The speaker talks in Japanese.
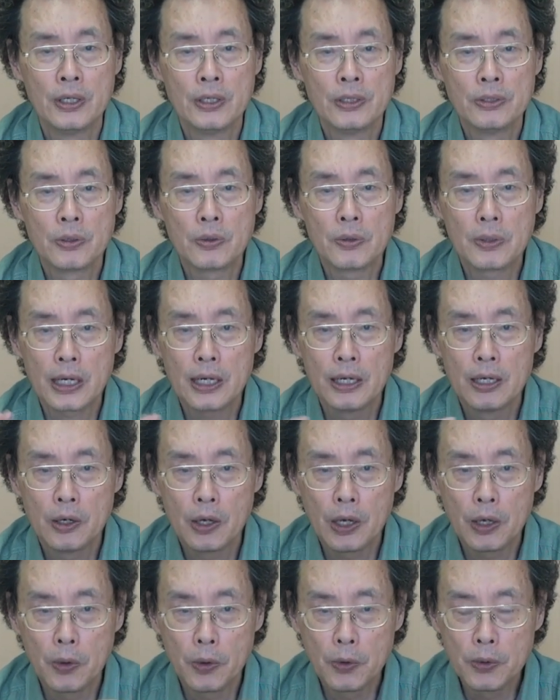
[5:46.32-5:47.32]
ところが
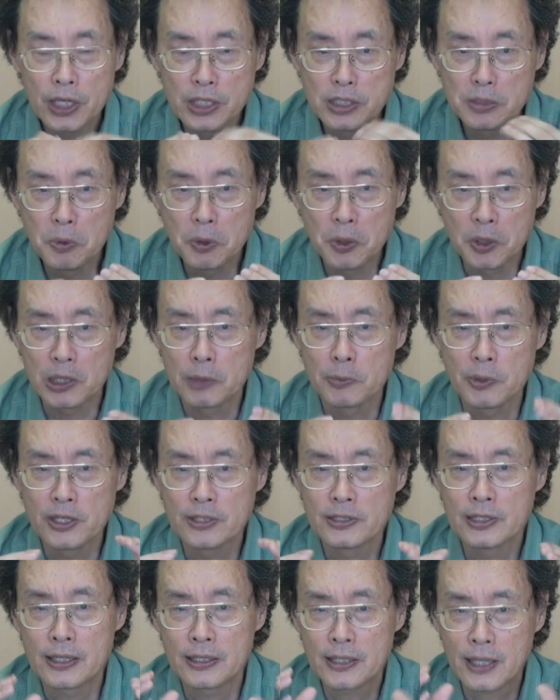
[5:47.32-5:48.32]
同じものでもで
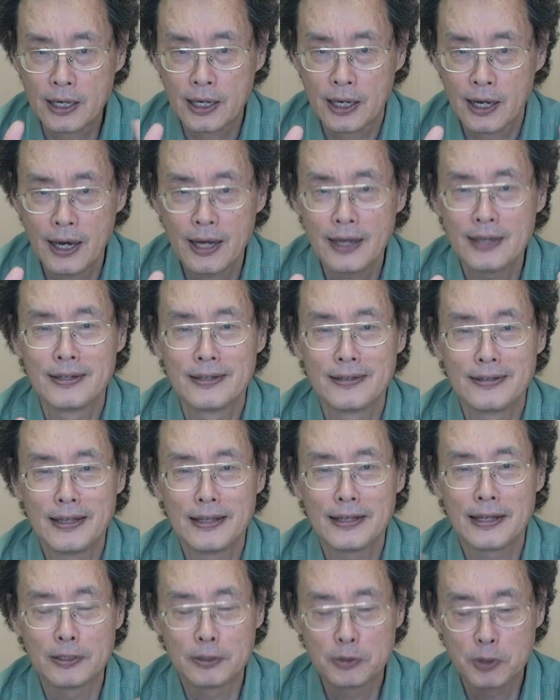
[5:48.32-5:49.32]
すね、高い値
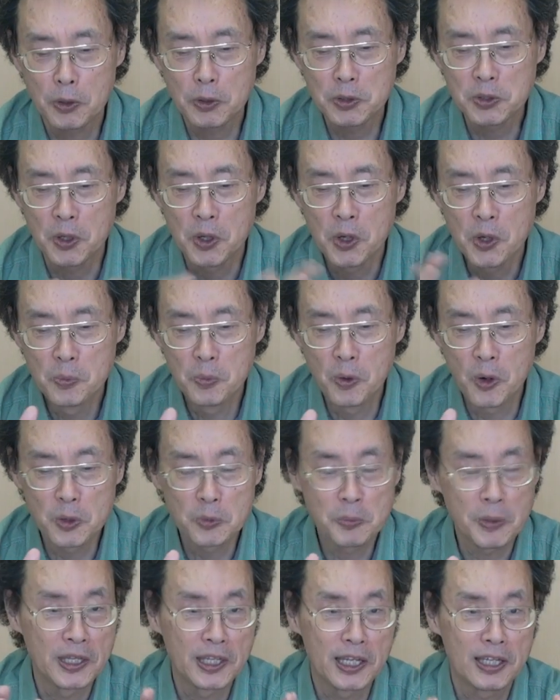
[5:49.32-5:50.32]
段、それこそ
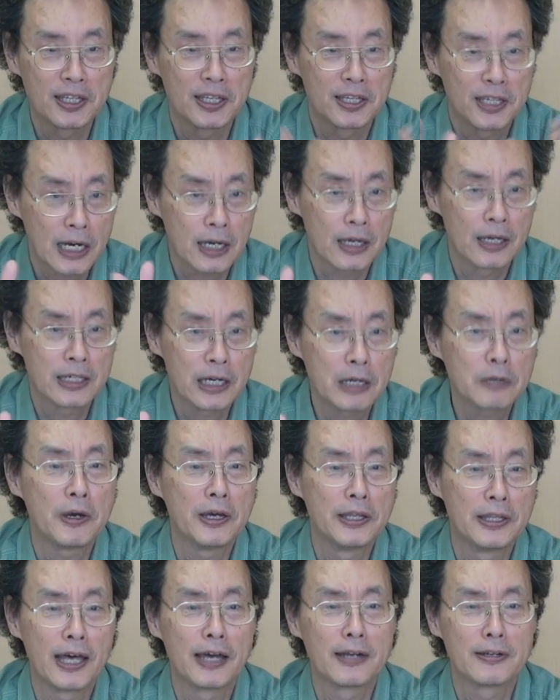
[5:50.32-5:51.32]
ボールペンだって ひゃく
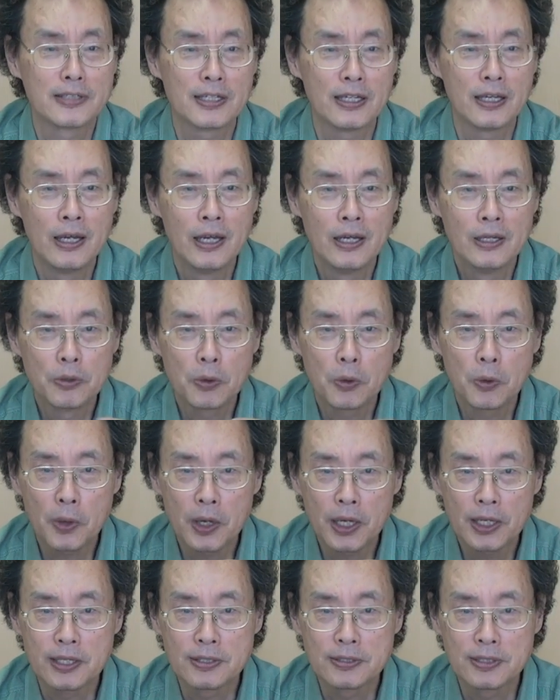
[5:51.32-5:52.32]
えんであるし、ところ
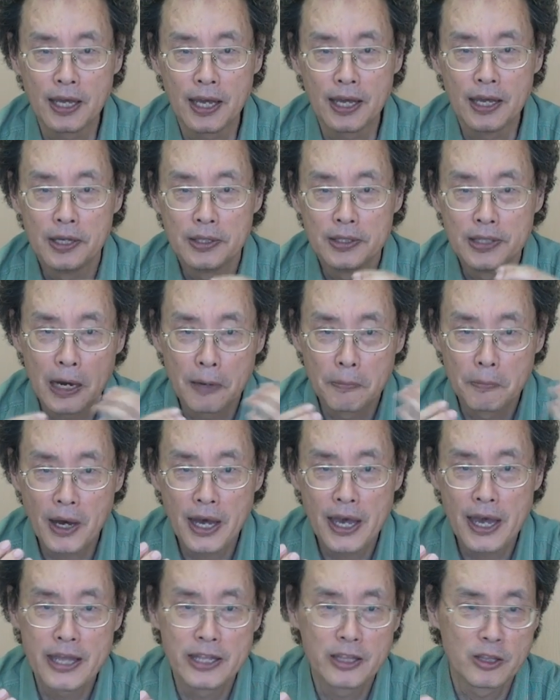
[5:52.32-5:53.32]
がですね、何
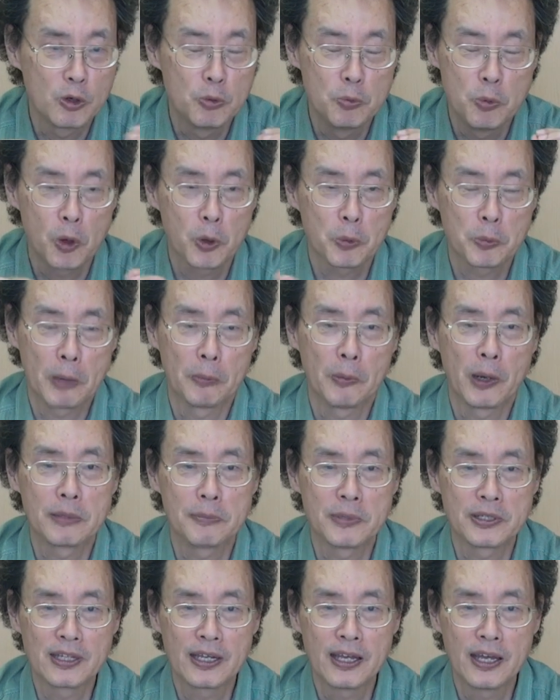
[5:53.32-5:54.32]
万円というボールペンもあり
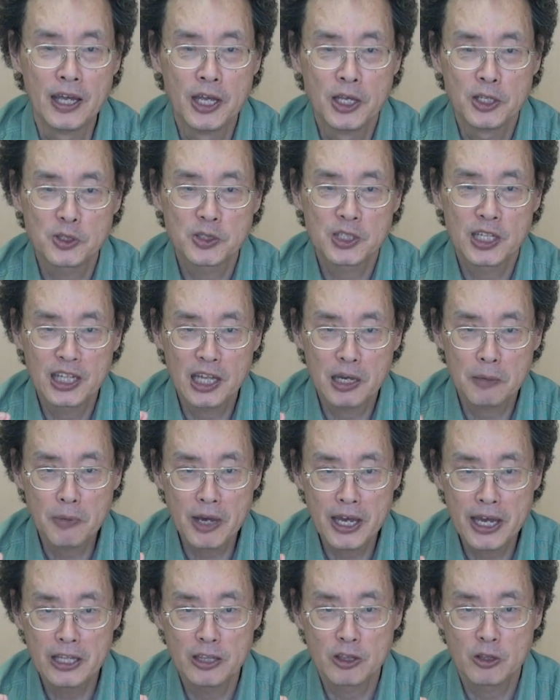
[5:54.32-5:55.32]
ますね。そして何
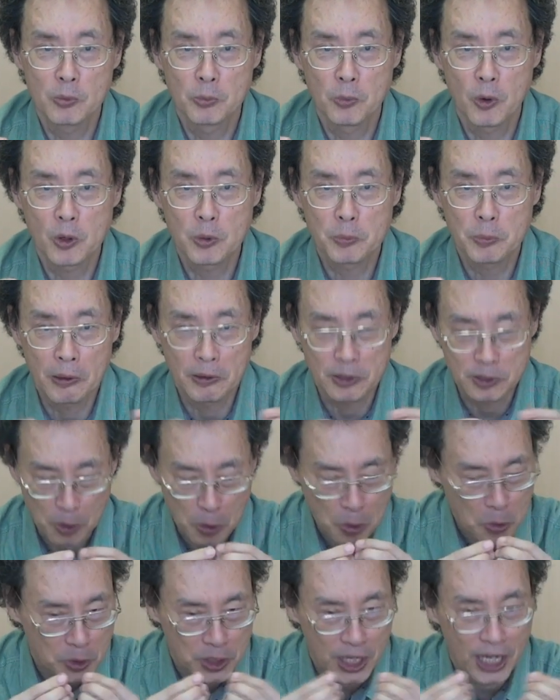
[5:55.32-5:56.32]
万円とボールペンをす
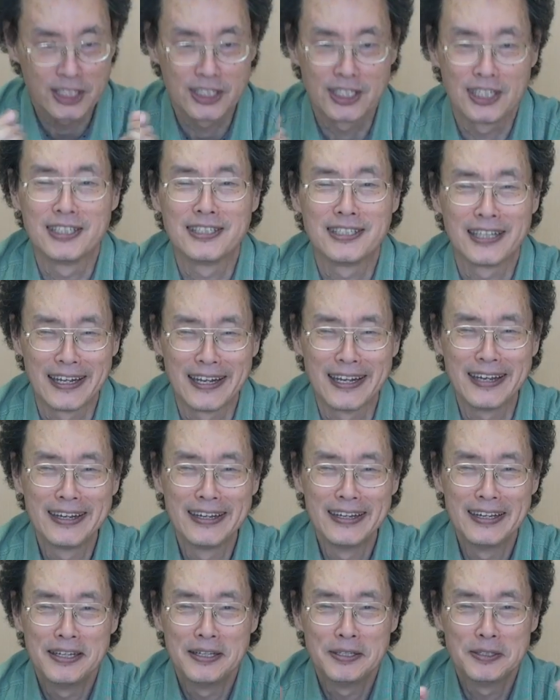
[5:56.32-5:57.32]
ごく大事にしてね、
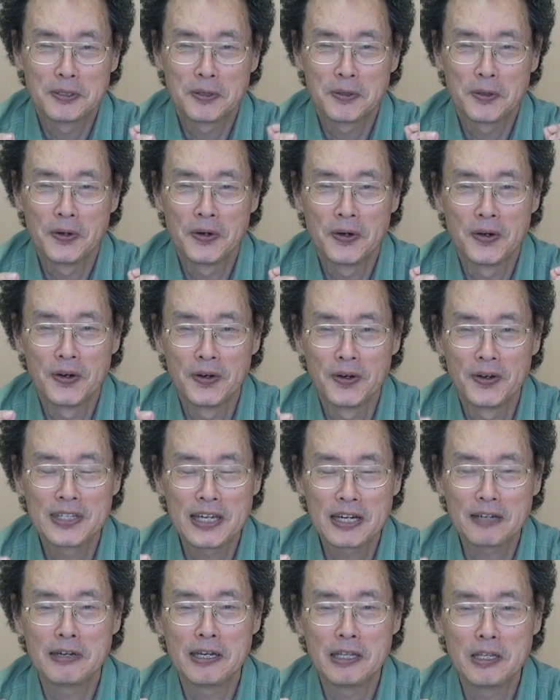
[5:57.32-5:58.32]
その
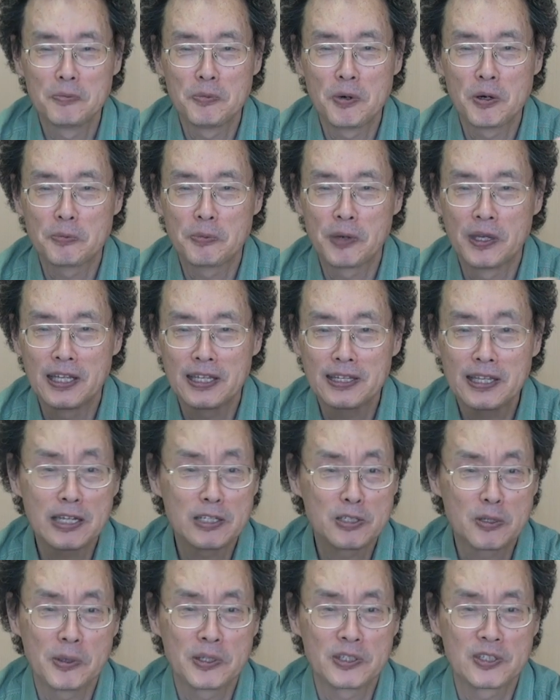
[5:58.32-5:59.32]
ひゃくえんのボールペンだったら
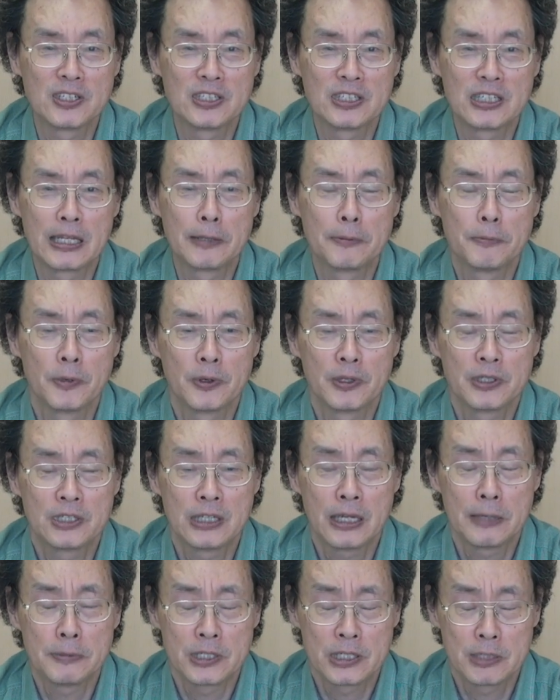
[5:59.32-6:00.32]
粗末にしてもし
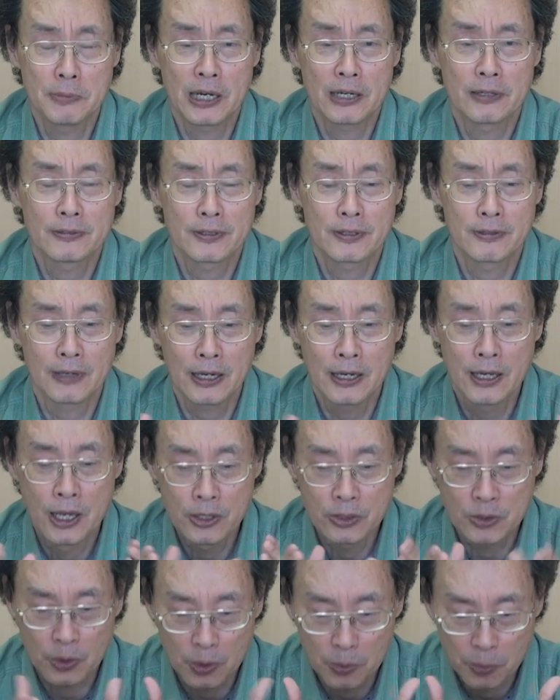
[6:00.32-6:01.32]
てしまうというのは、
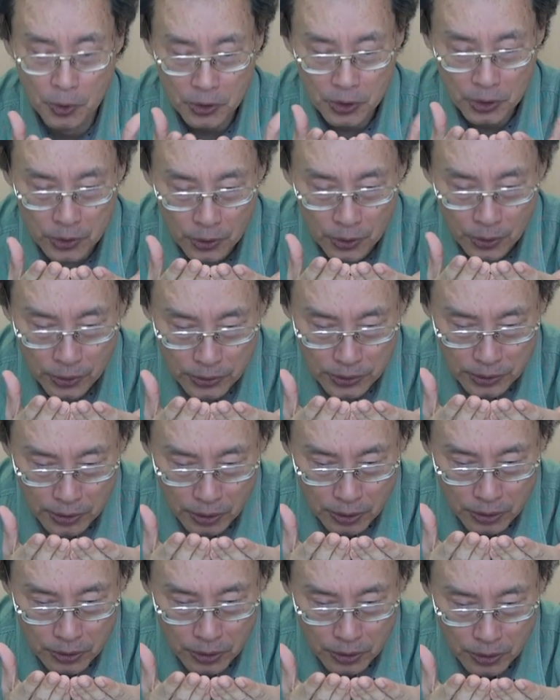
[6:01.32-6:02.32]
そのものの本
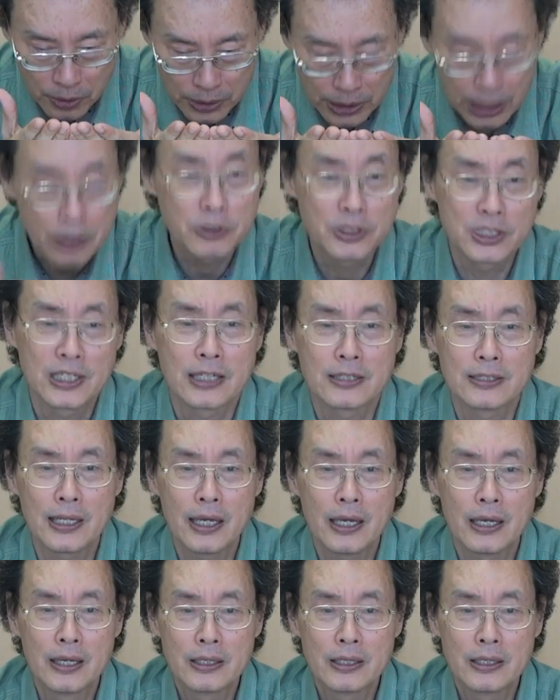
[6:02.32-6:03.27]
当の値打ちですね、